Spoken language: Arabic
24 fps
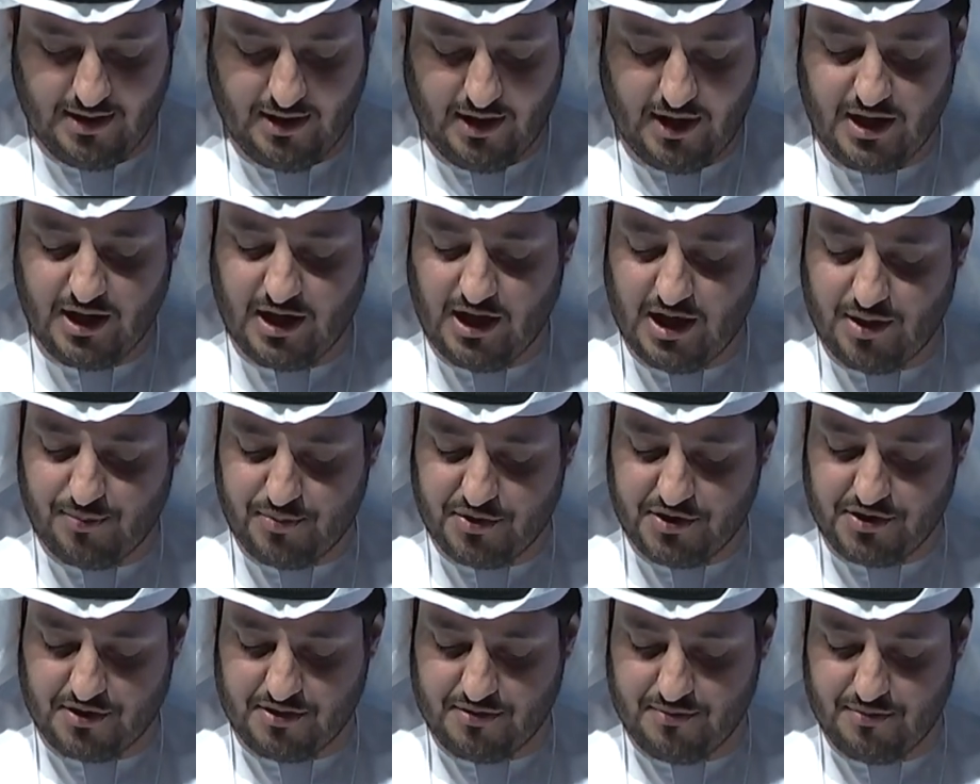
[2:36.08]
أن
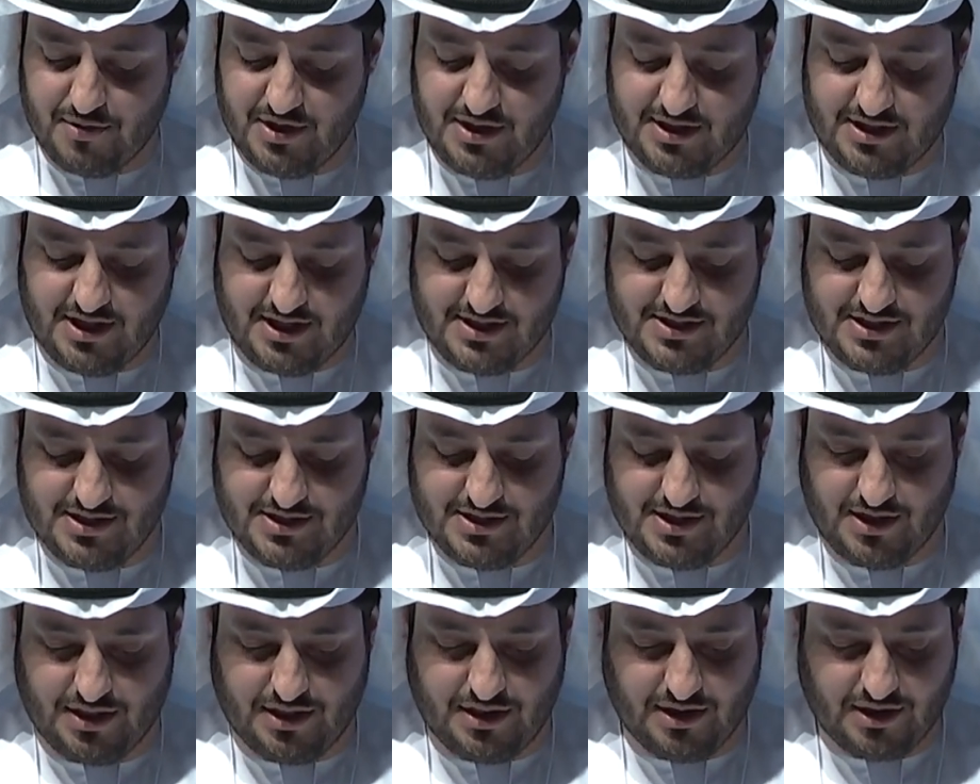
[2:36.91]
لابد من
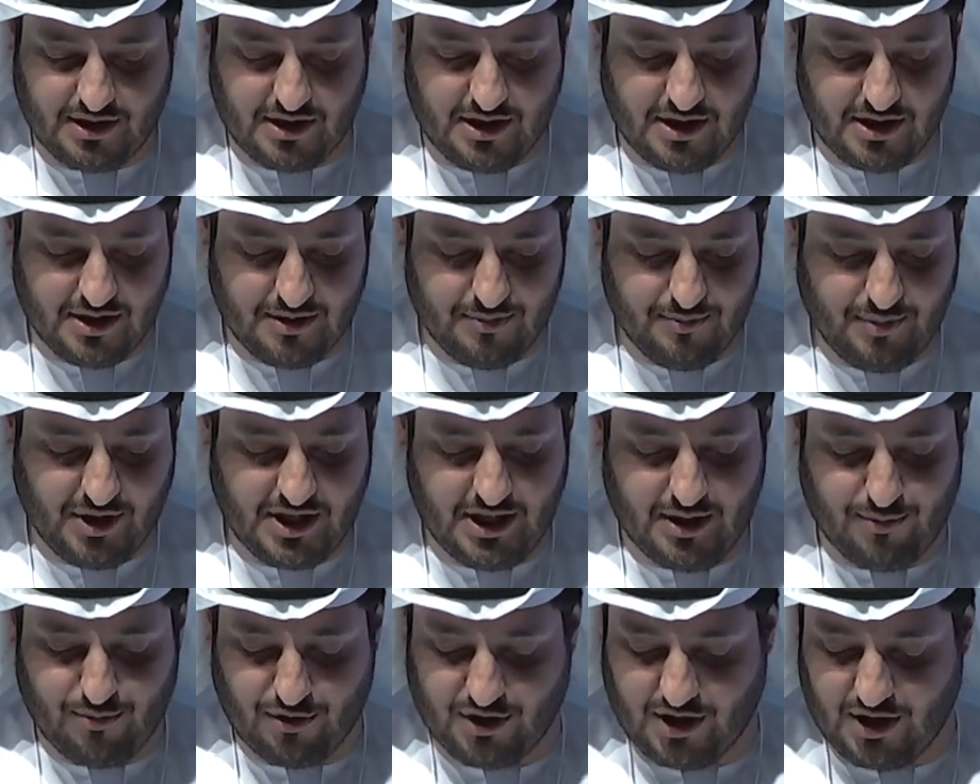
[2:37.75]
تعزيز الثقة
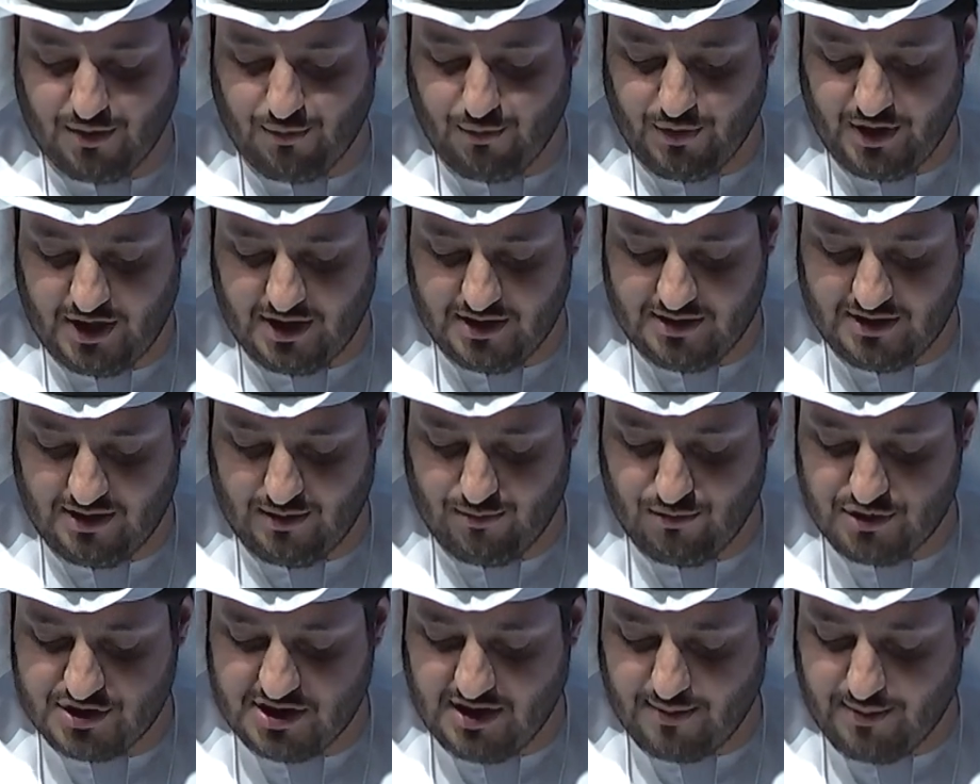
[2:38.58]
بين مكونات
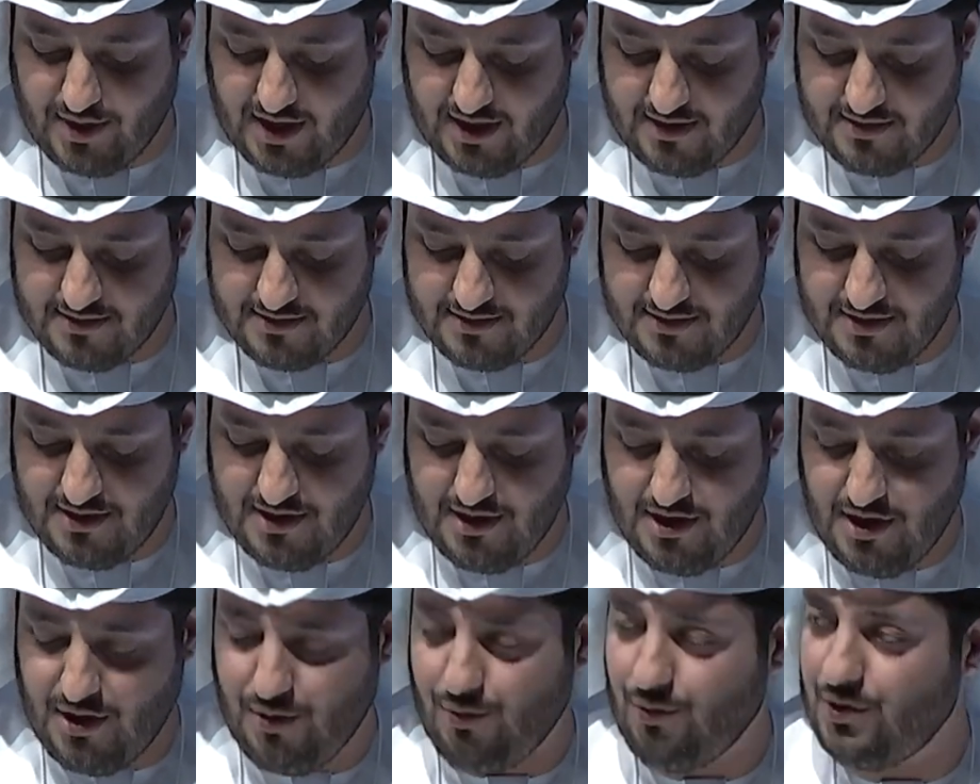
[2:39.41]
المجتمع
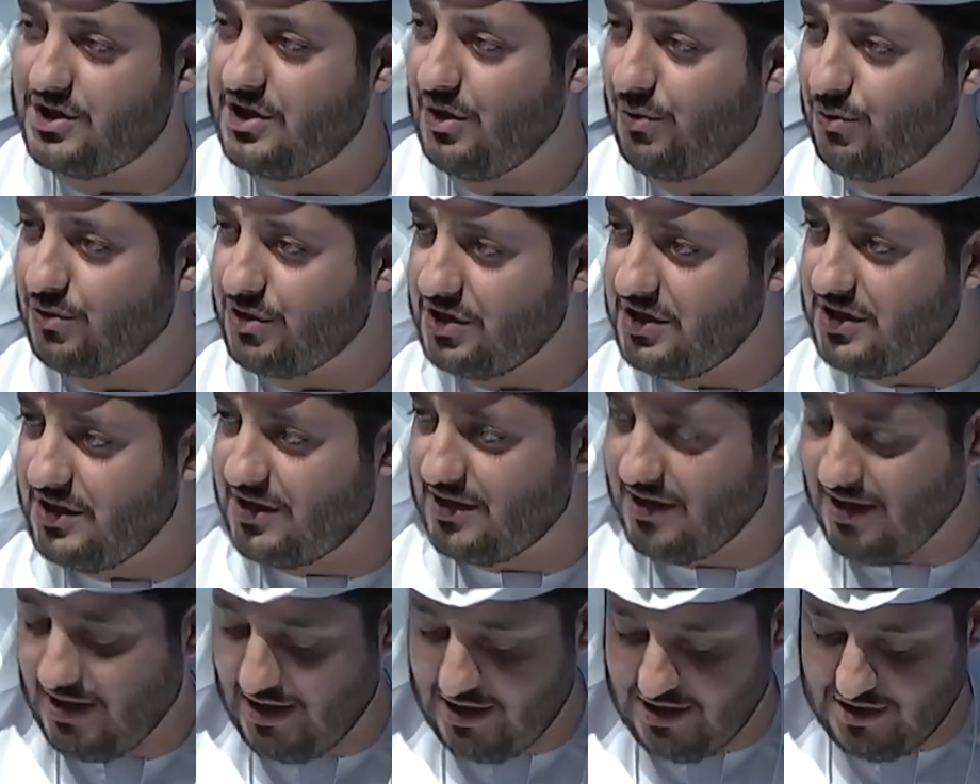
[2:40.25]

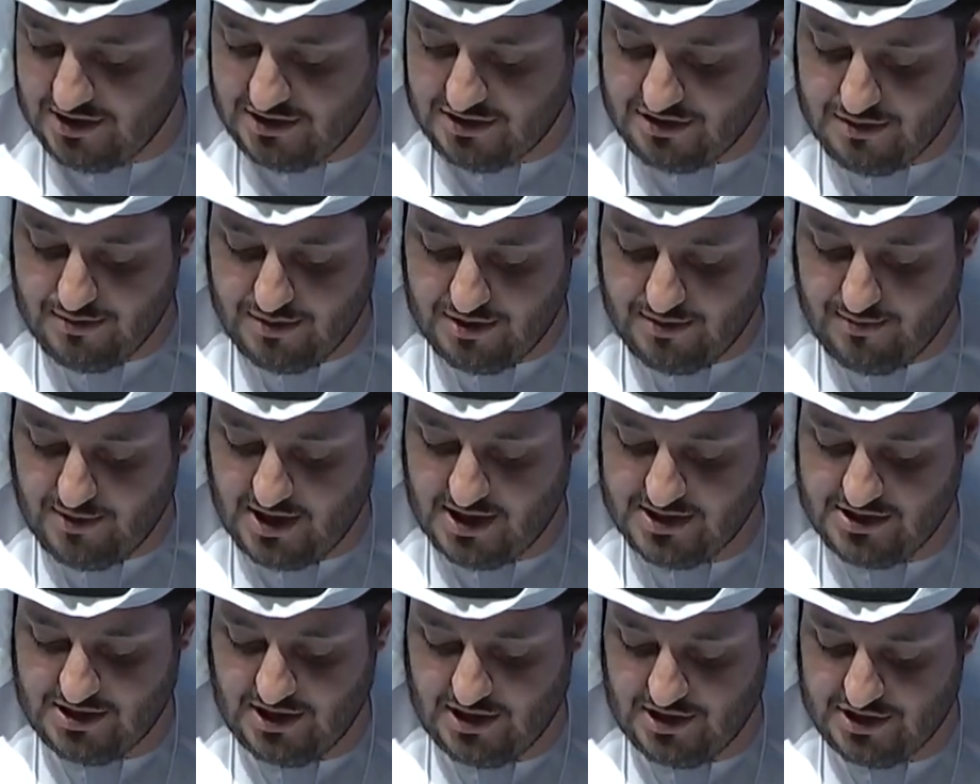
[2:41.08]
وتوطيد
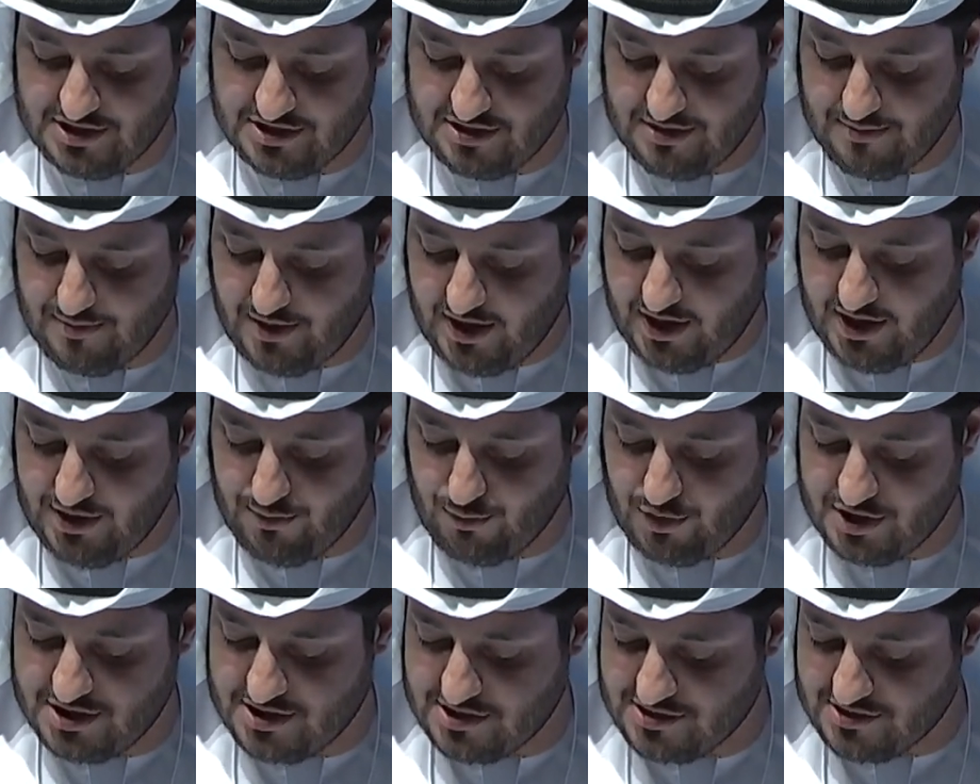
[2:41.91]
الاندماج الاجتماعي
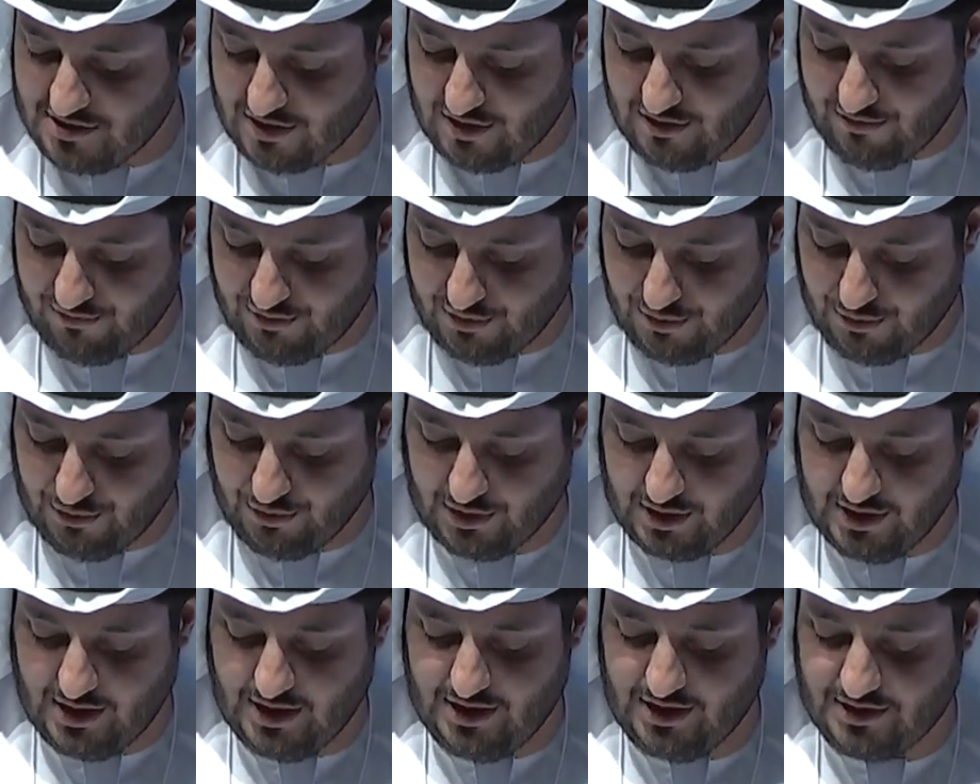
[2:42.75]
وجسر
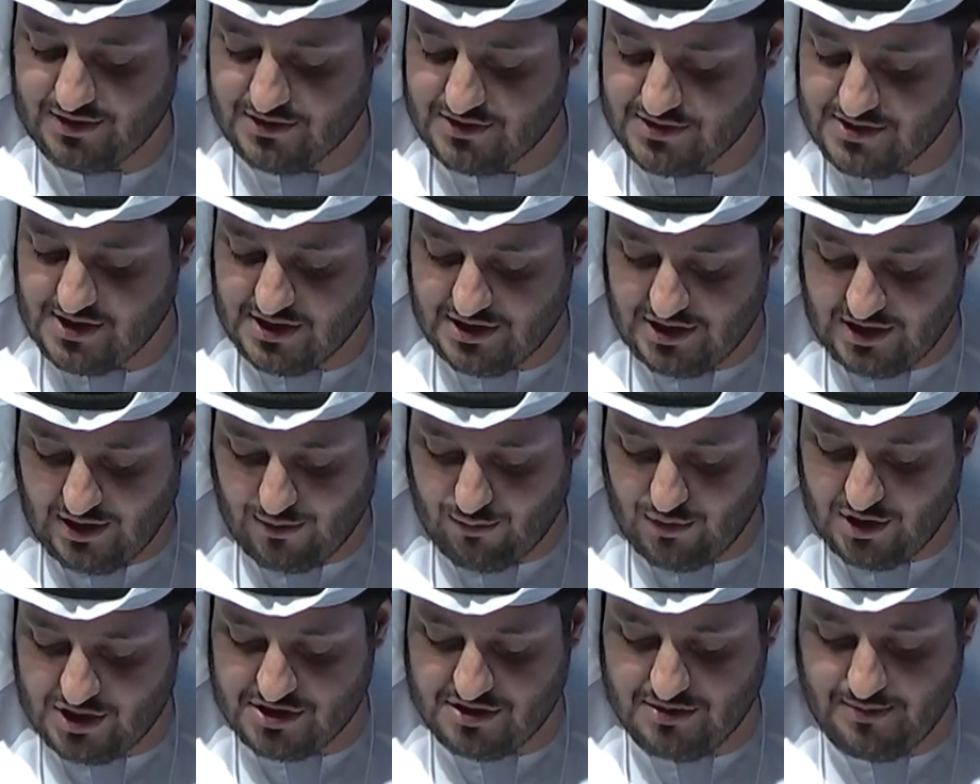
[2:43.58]
الفروق الاقتصادية
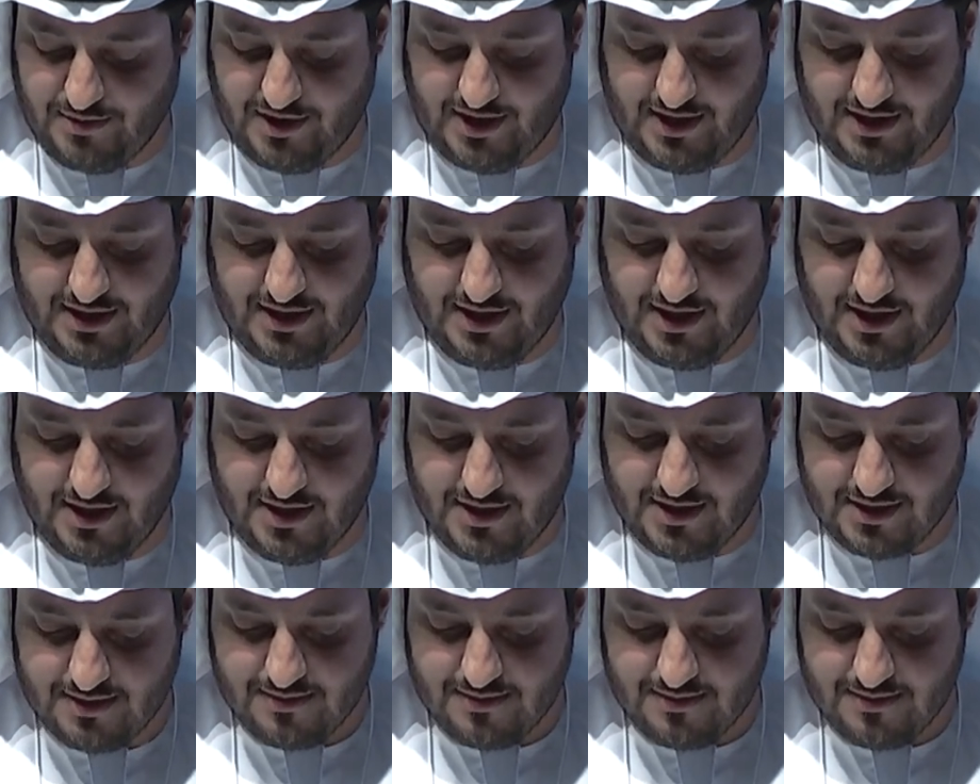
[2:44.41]
والاجتماعية